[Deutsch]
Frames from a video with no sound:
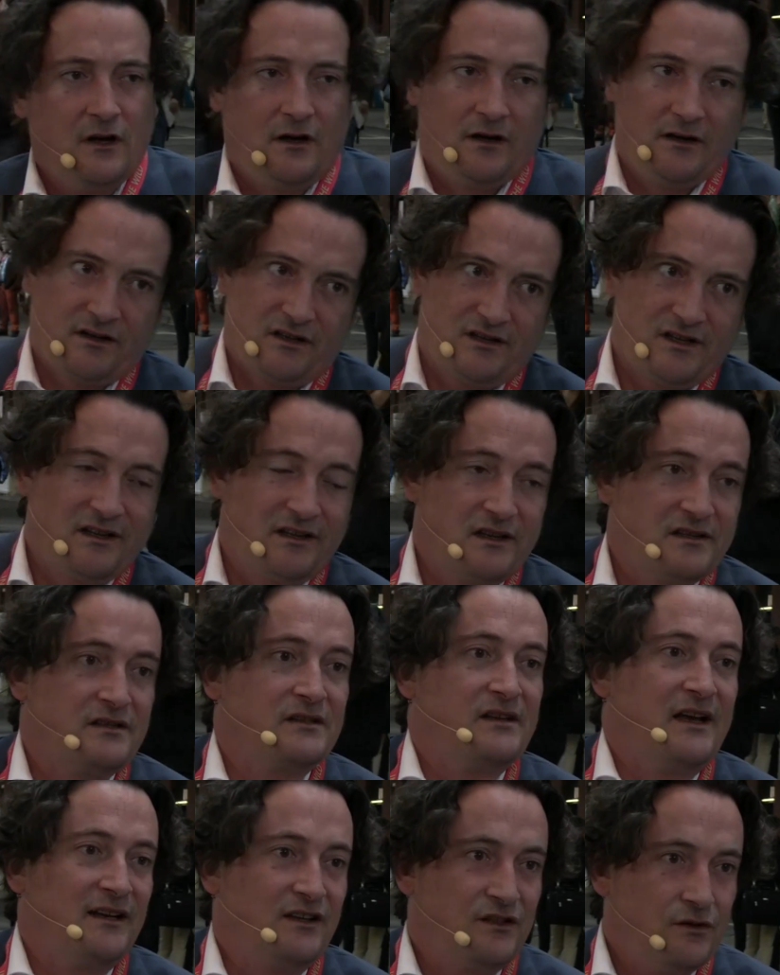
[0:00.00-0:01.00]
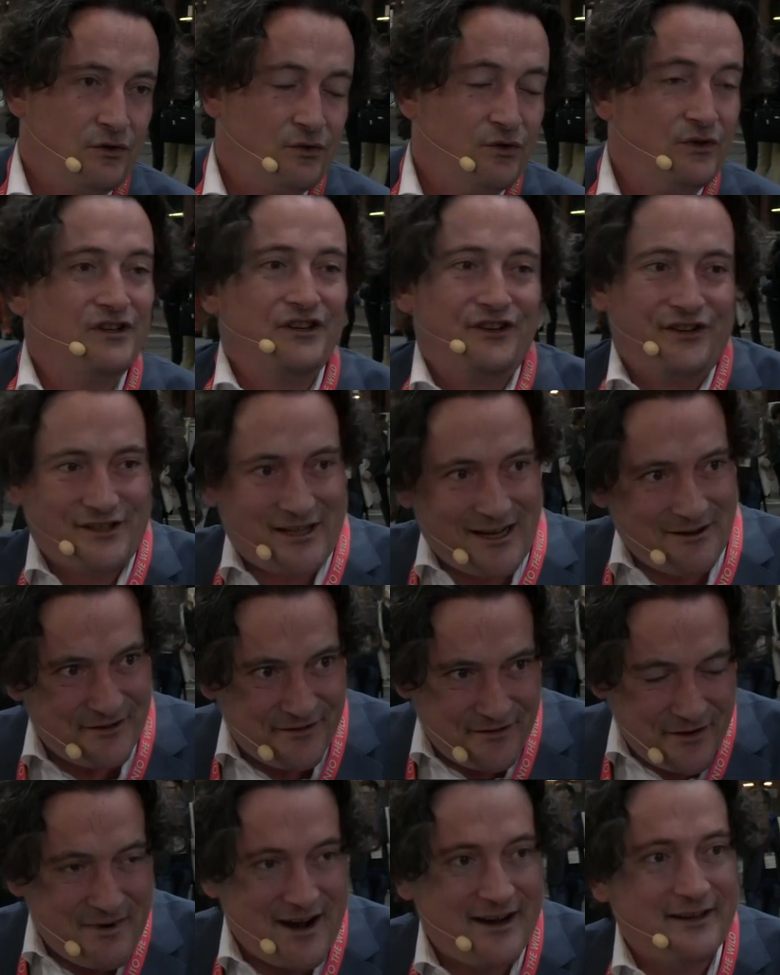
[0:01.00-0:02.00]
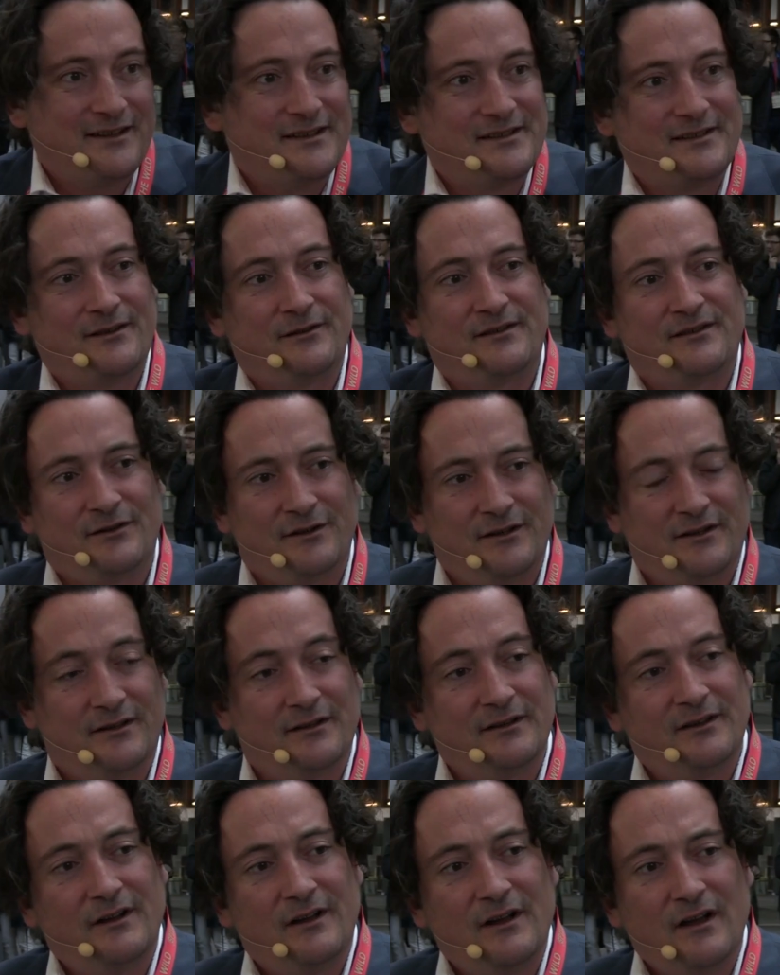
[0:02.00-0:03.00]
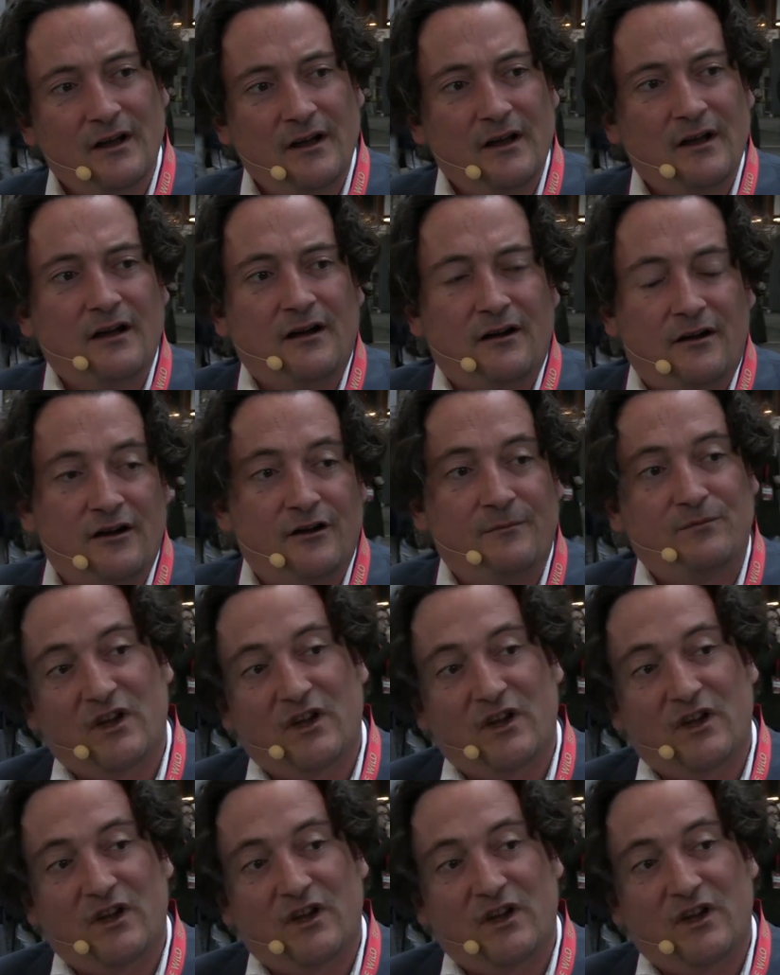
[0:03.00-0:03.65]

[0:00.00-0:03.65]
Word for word: Interessant, dass es eigentlich noch nötig ist, aber wir machen das. Was heute. macht ihr da? Was ist da Inhalt?